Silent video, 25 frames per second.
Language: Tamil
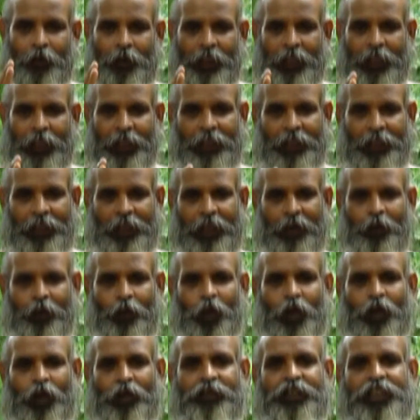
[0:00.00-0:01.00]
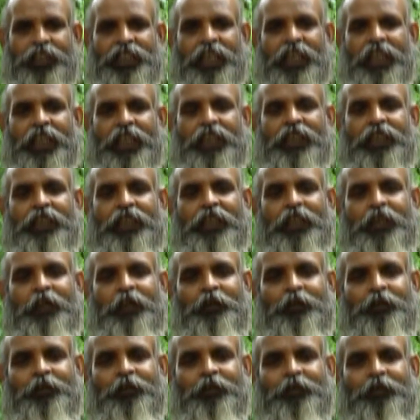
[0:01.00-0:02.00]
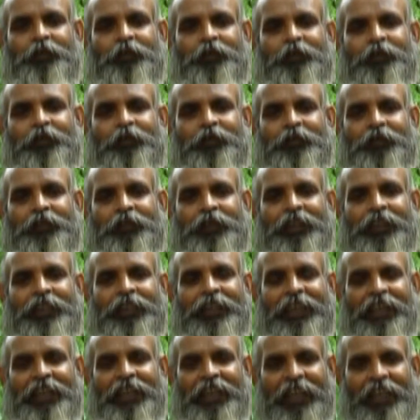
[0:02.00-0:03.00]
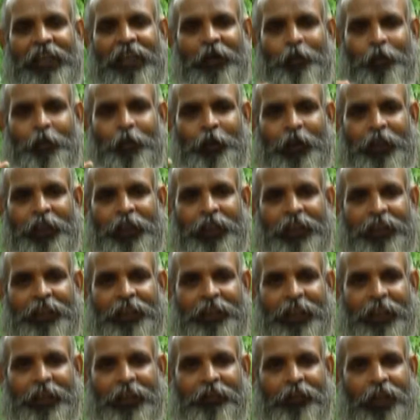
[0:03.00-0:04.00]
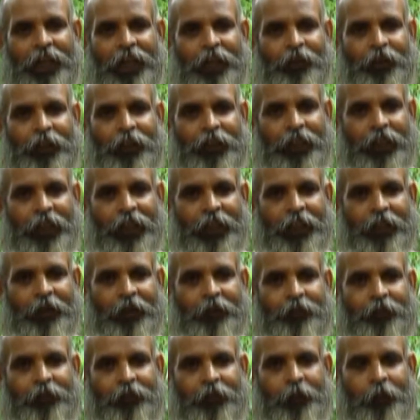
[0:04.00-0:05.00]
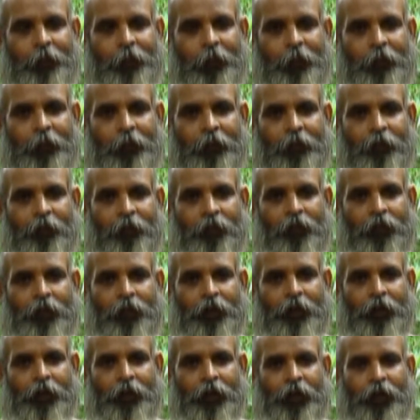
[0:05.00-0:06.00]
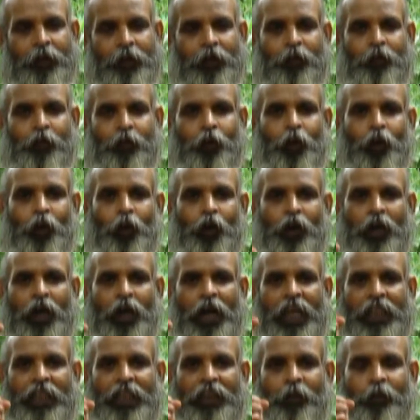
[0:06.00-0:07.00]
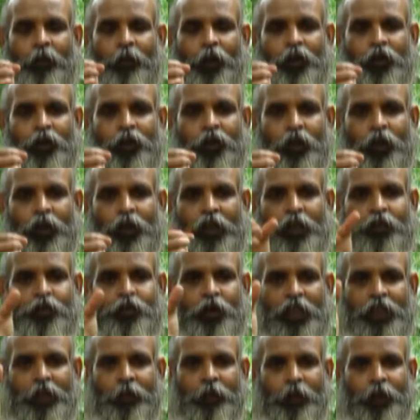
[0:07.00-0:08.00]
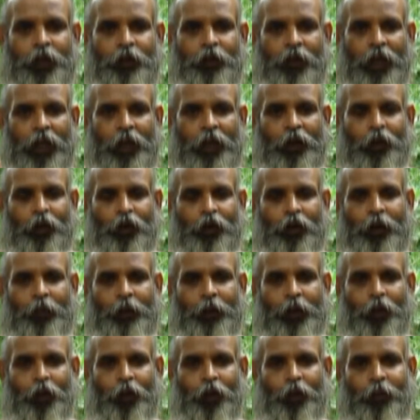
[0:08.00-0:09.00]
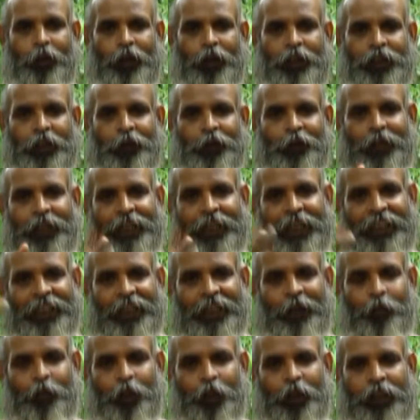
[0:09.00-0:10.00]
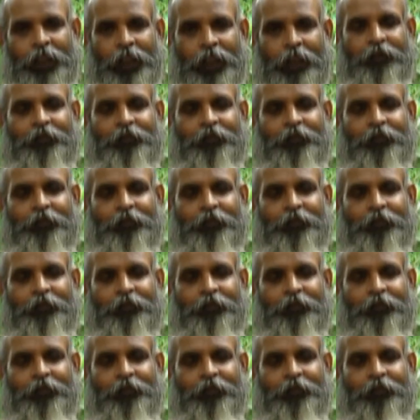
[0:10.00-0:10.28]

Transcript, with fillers: எந்த ஒரு விஷயத்தையும் கலப்பு இன்றி வாழ்வது கடினம் வெறும் காற்றை மட்டும்தான் சுவாசம் பண்ணி வாழணும் அப்படின்னு ஒரு மனுஷனுக்கு ஒரு கட்டளை போட்டா